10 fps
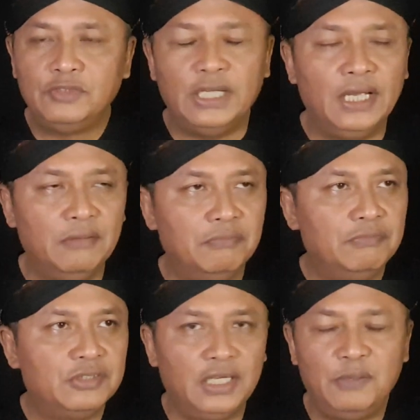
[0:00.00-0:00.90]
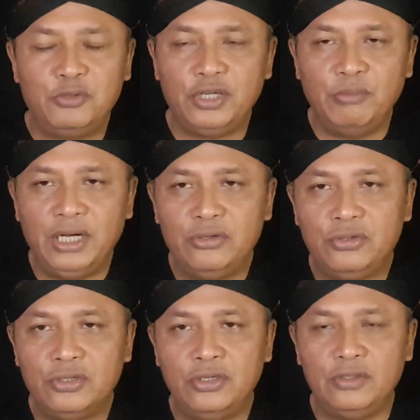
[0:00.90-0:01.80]
Dan setelah Budiman
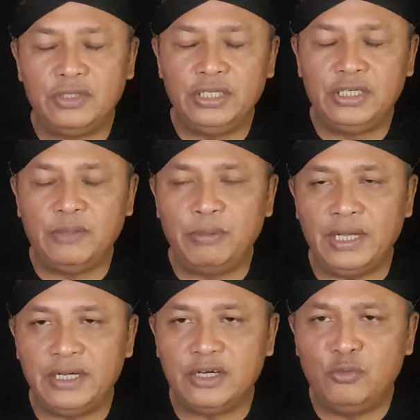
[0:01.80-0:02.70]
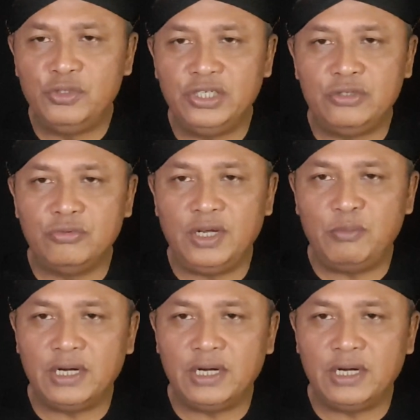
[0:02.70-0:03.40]
duduk di DPR di Komisi 2,